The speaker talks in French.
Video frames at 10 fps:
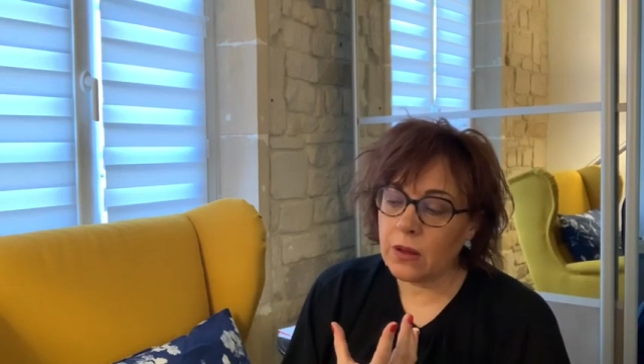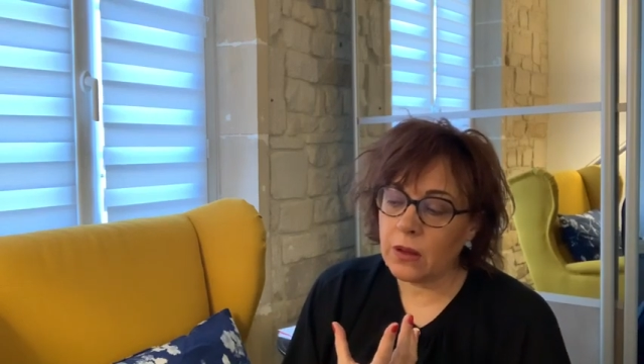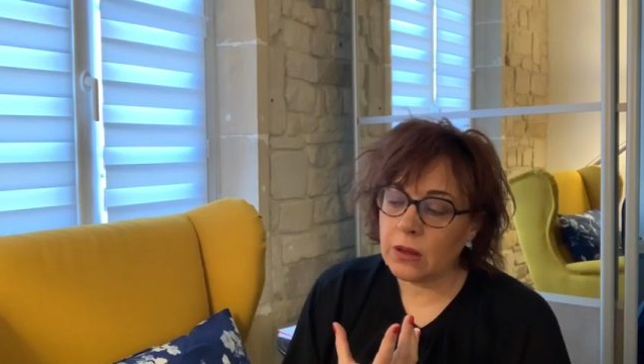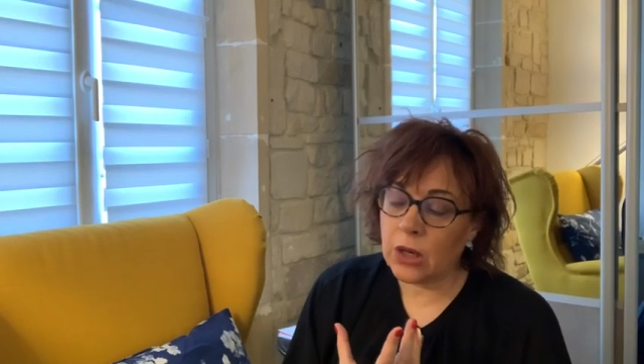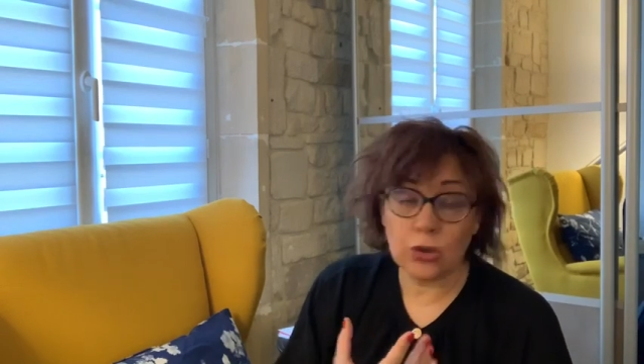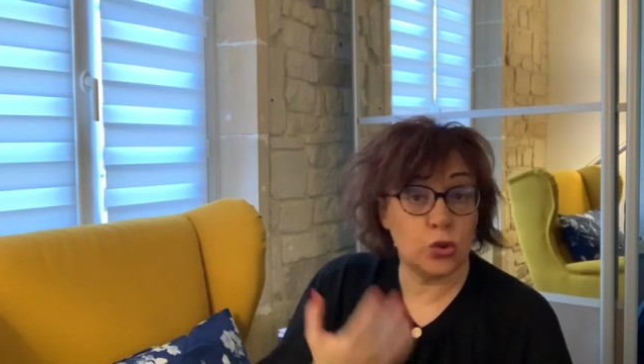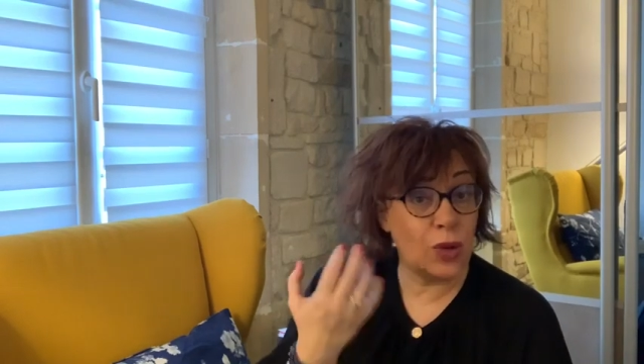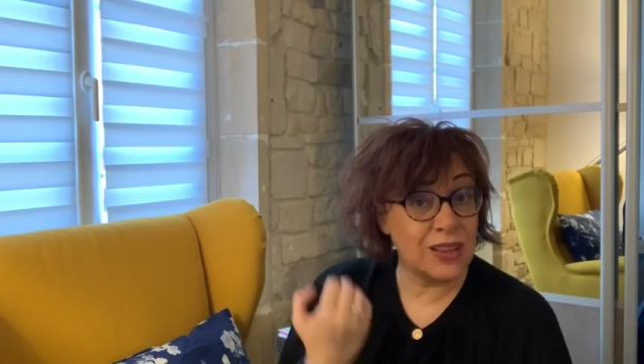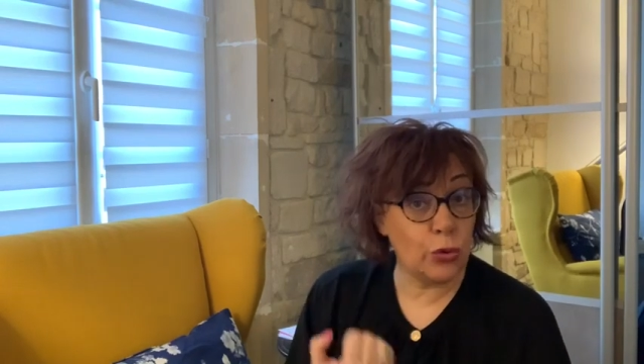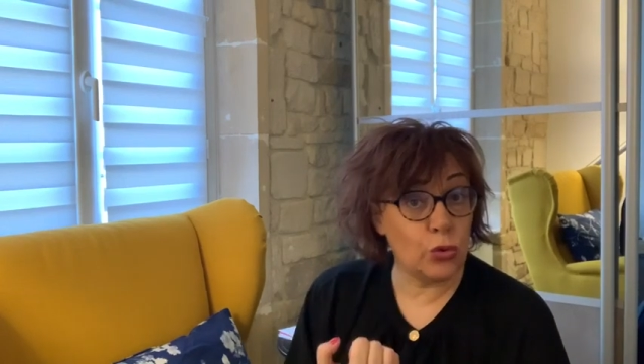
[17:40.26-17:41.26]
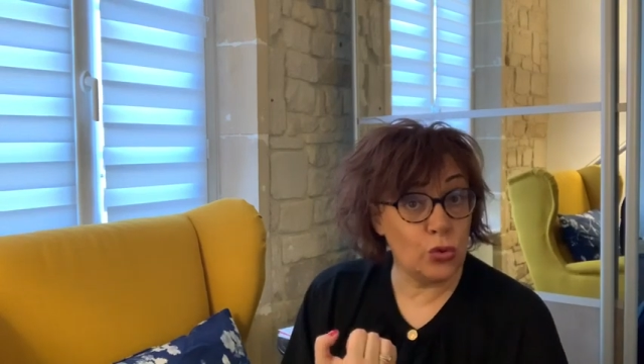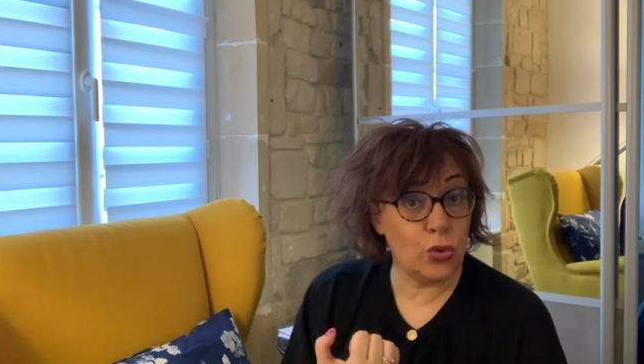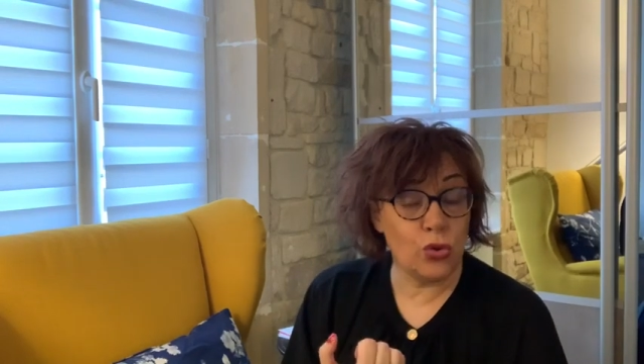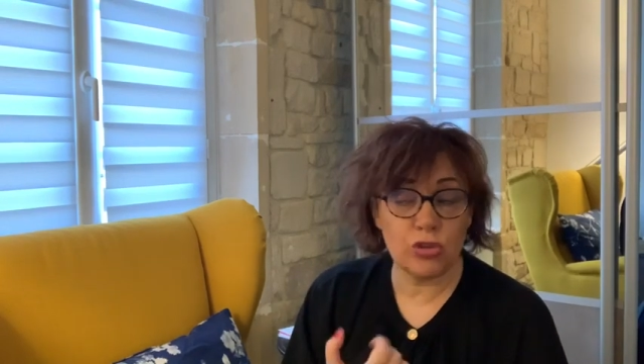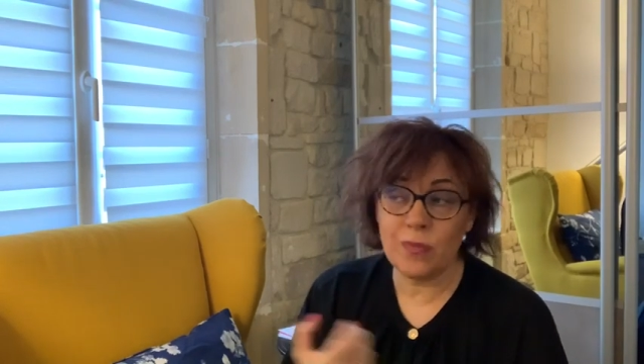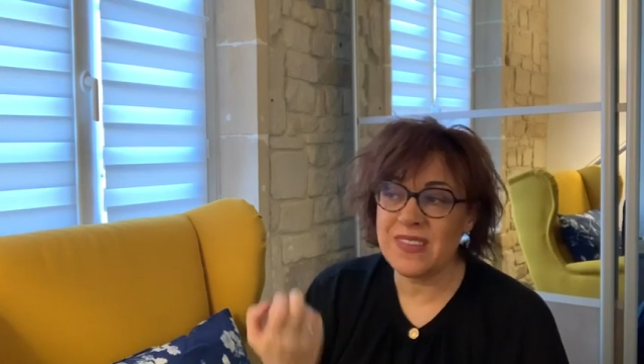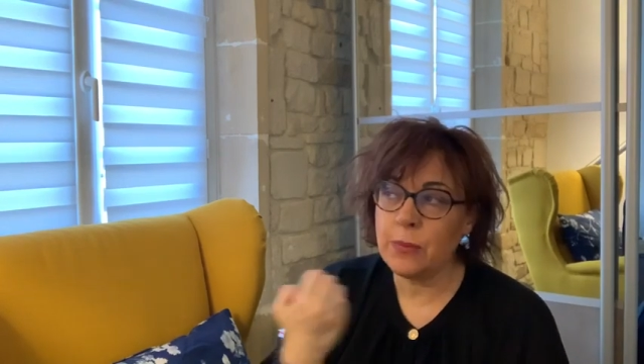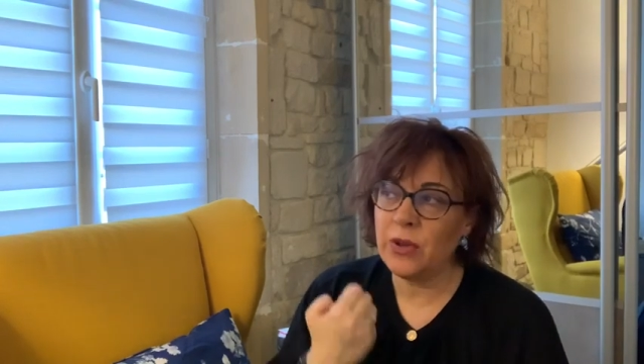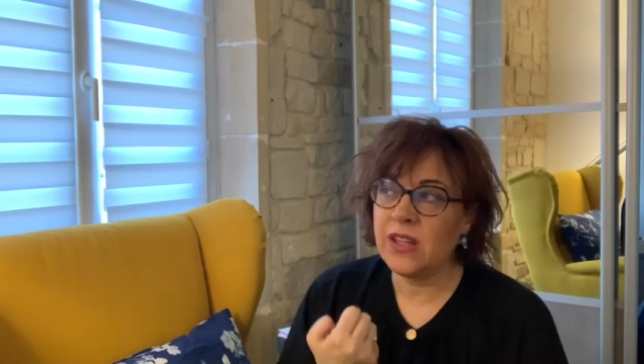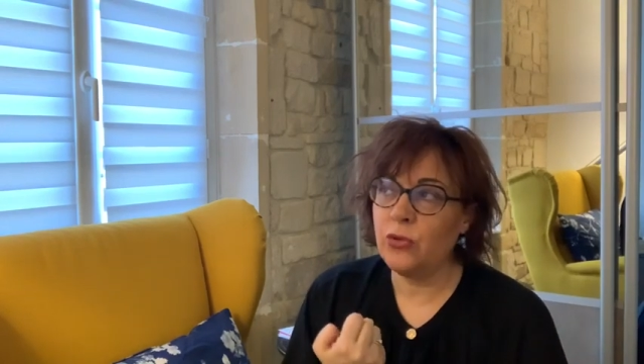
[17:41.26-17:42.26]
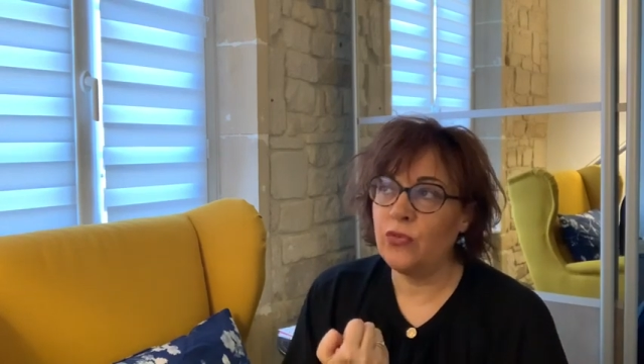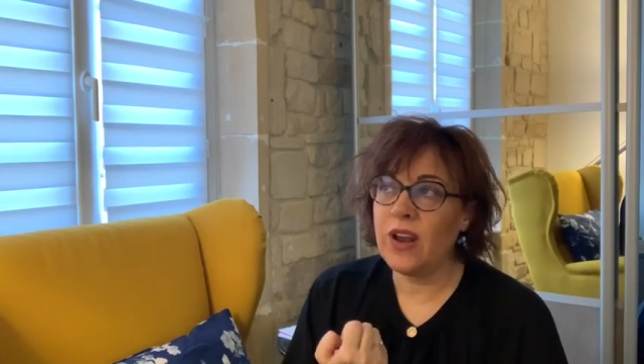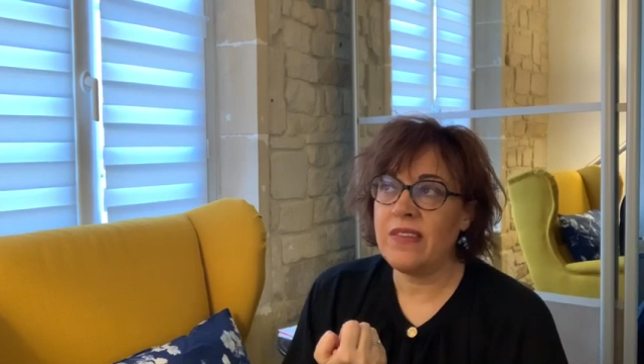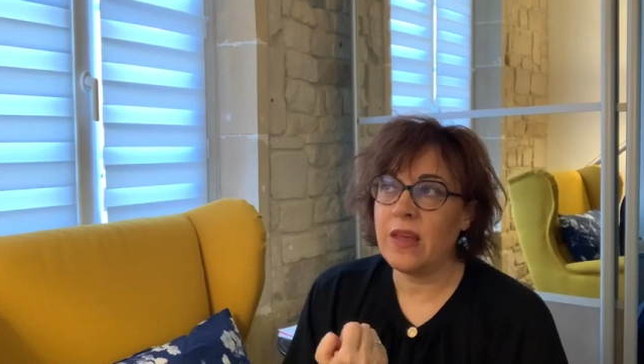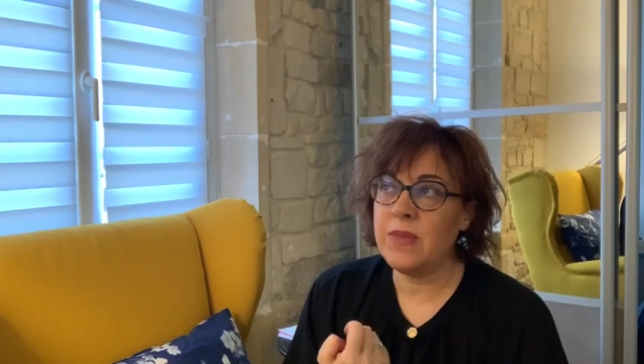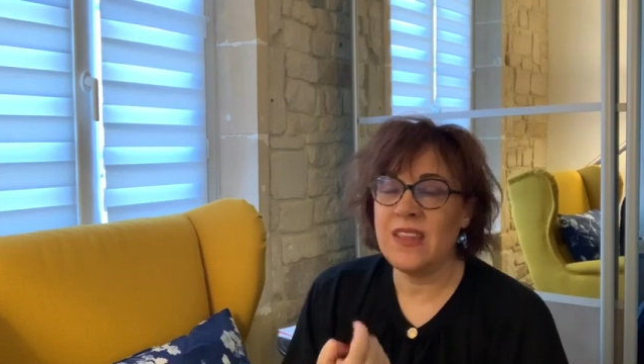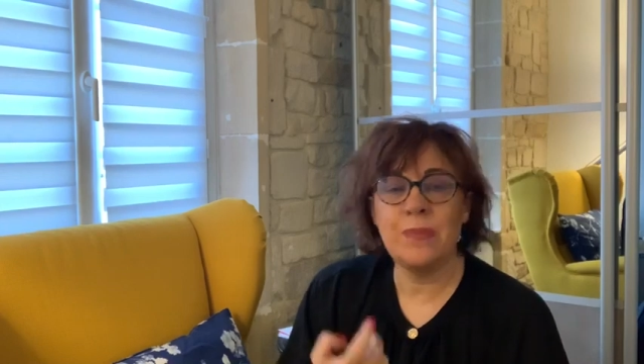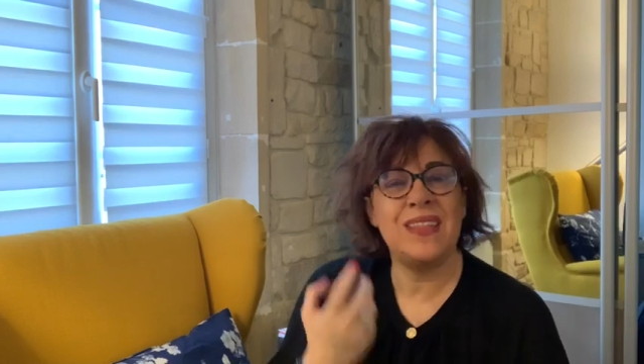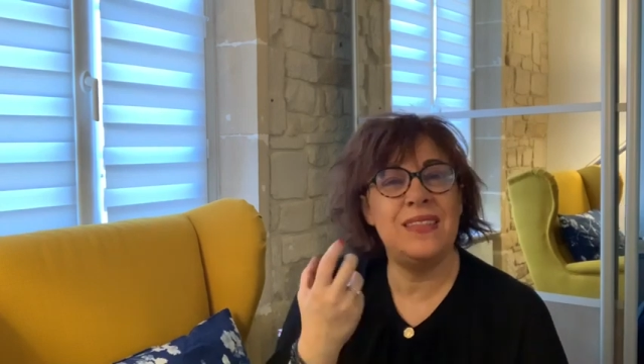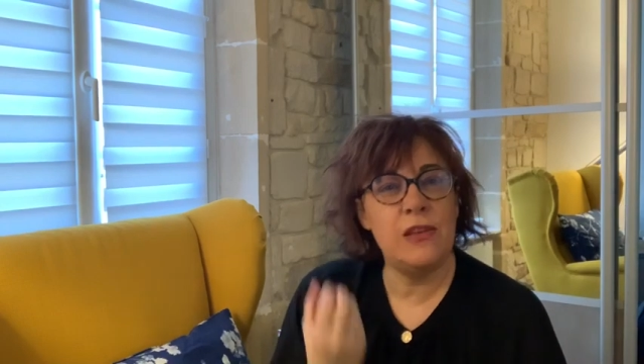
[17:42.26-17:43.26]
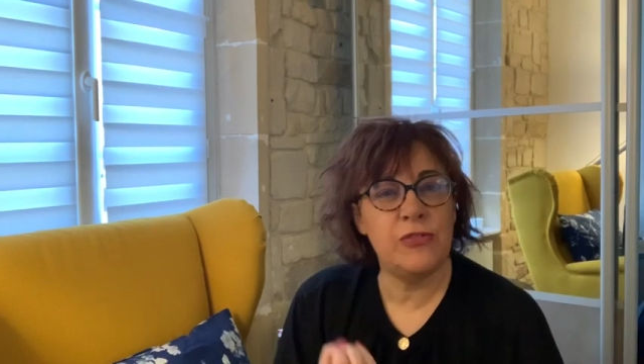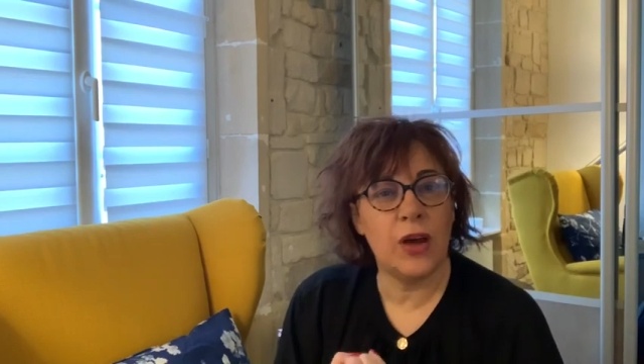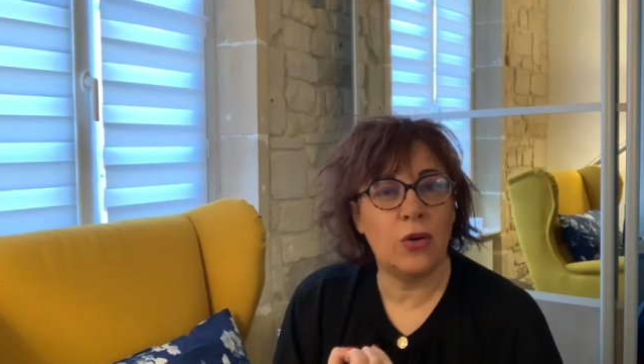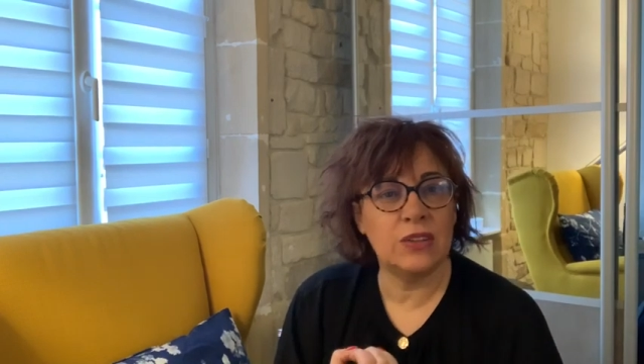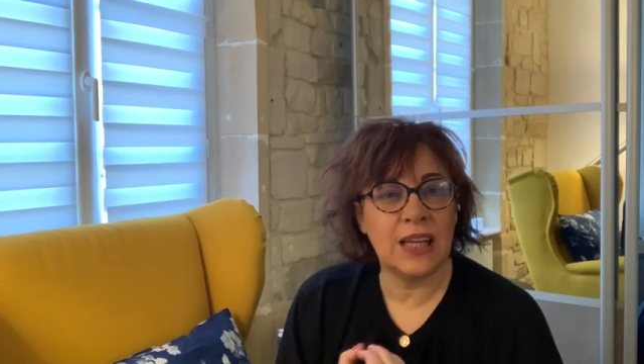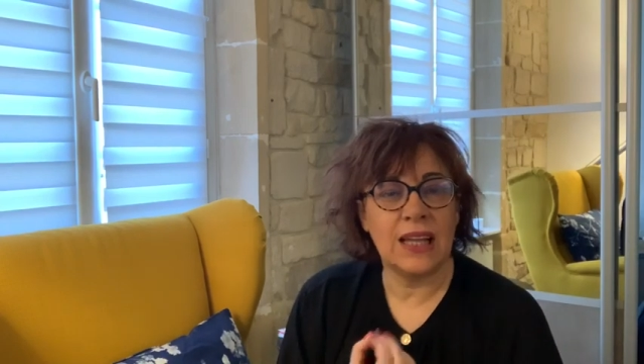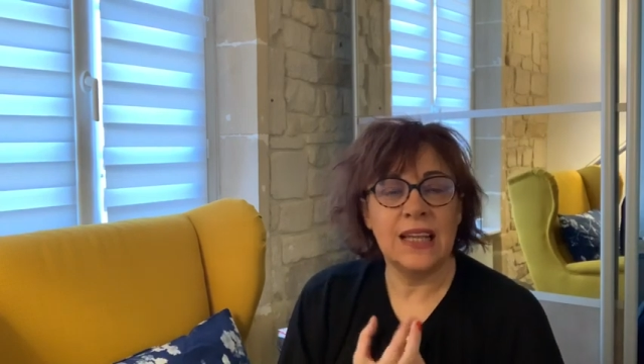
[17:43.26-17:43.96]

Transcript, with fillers: Alors, soit des retours de gens, mais ça peut être des nouvelles amitiés, mais différentes.